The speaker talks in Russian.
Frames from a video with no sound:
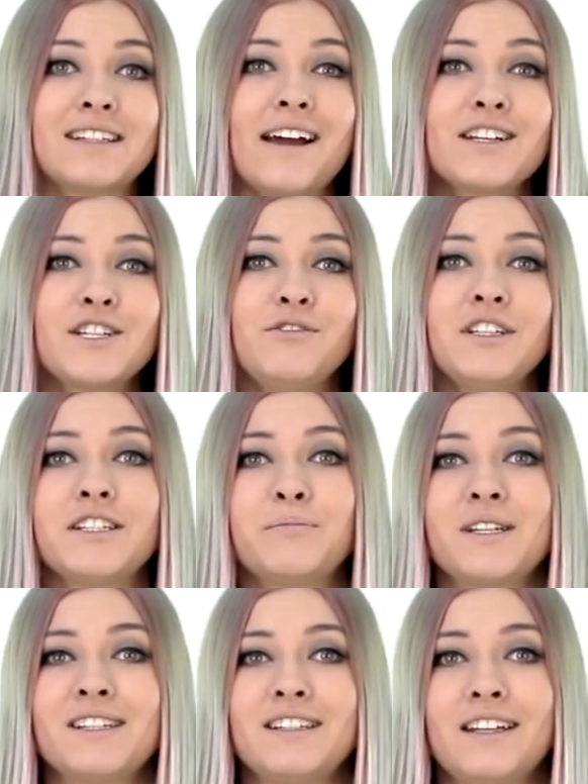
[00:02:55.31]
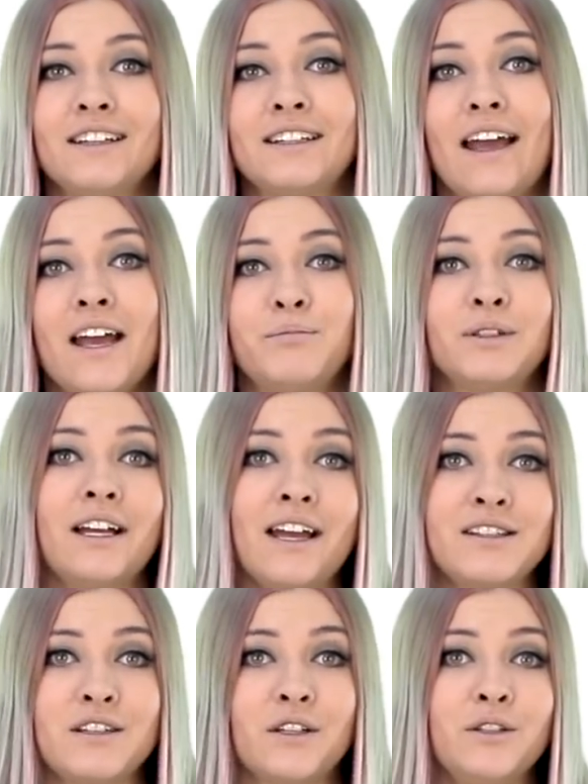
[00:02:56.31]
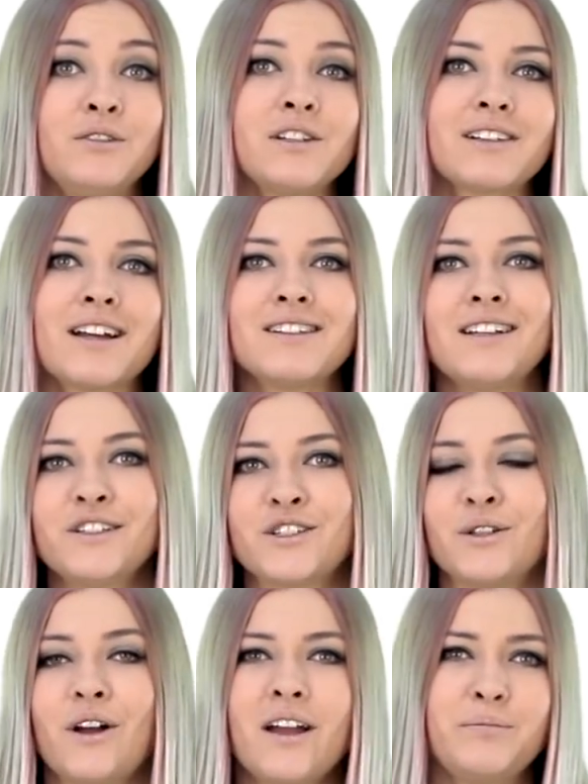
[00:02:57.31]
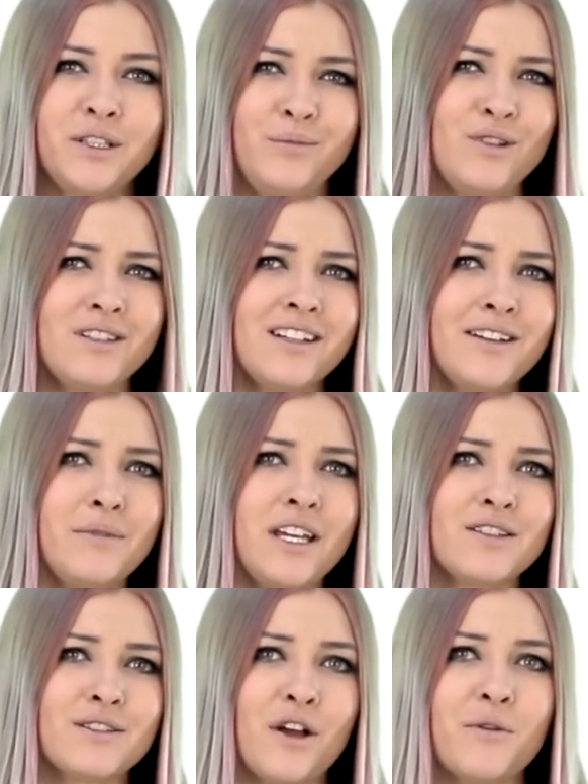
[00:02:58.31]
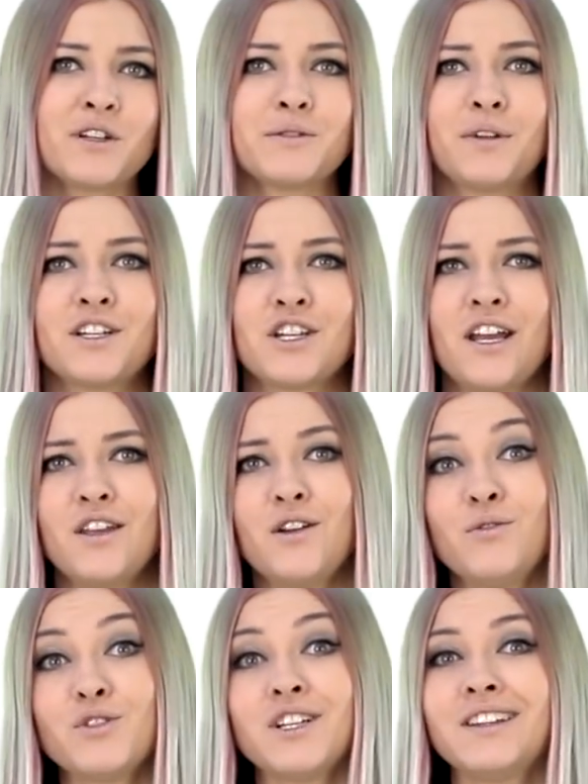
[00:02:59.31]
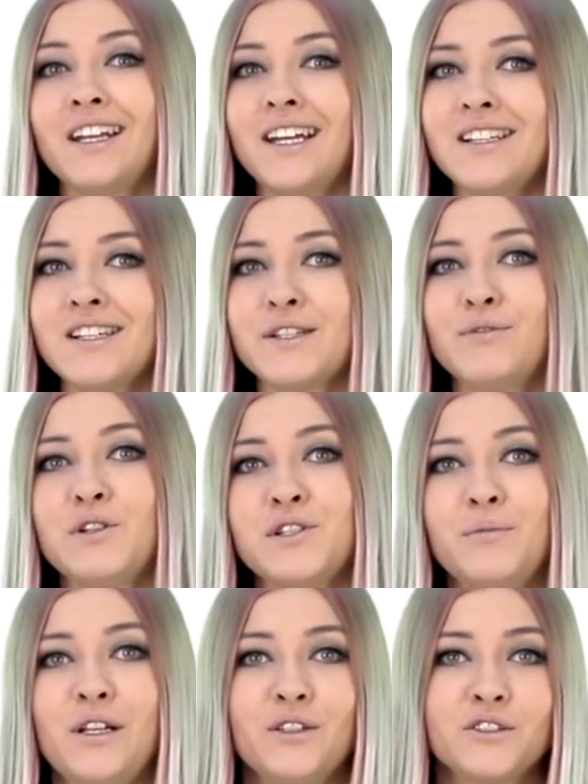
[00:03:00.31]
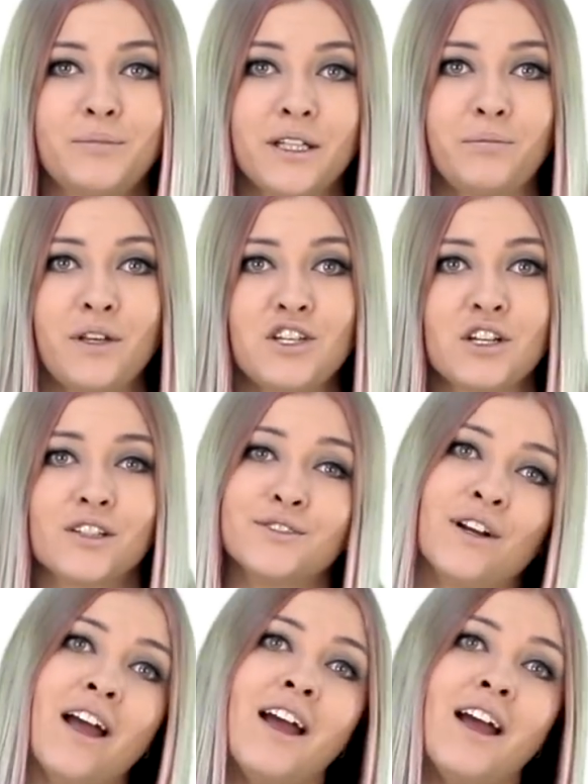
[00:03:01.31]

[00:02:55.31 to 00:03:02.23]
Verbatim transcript: Старший вице-президент Apple Эдди Кью рассказал, что Apple Music имеет в своем распоряжении уже 38 миллионов подписчиков.